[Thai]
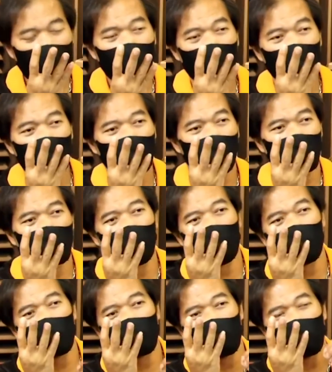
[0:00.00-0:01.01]
เพื่อจะไป
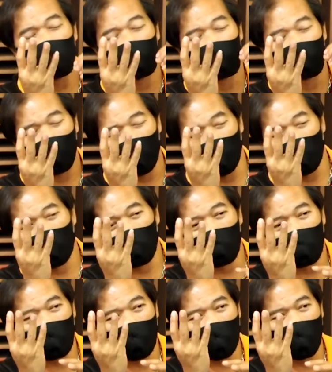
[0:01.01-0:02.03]
ชง
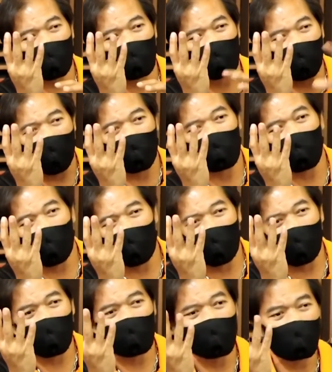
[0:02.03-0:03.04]
ไปปรับอะไร
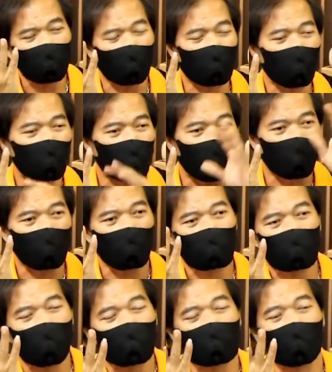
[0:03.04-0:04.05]
เพื่อจะไปเปลี่ยนโครงส
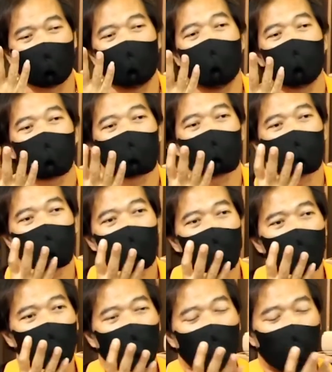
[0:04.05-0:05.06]
ร้างเสียงหลัก
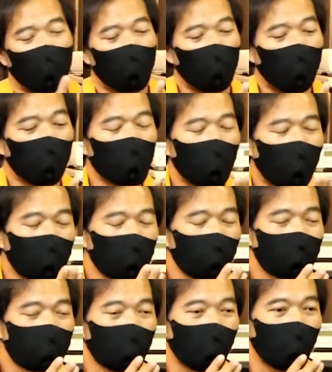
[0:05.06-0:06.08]
เขาเอามาชด
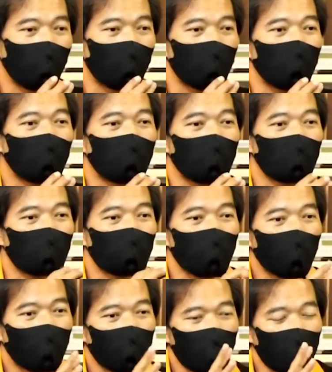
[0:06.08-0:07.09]
เชยเพื่อ
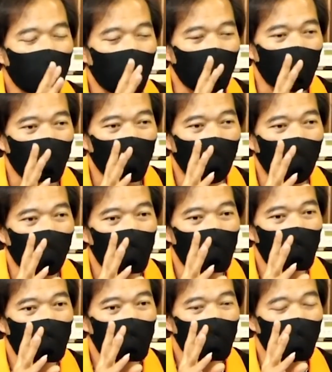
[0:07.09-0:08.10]
ให้เกิดความ
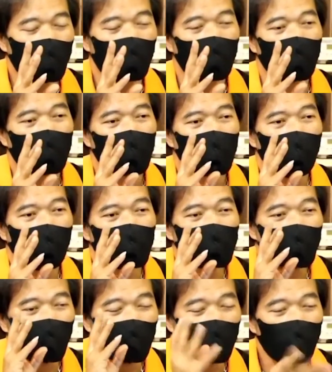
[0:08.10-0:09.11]
เขาเรียกอะไรความส
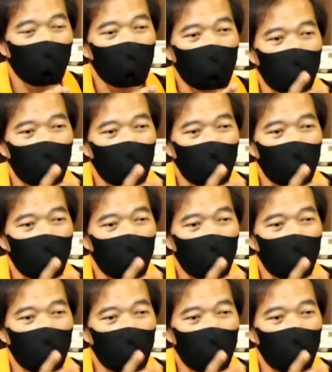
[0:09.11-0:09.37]
มดุลหรือ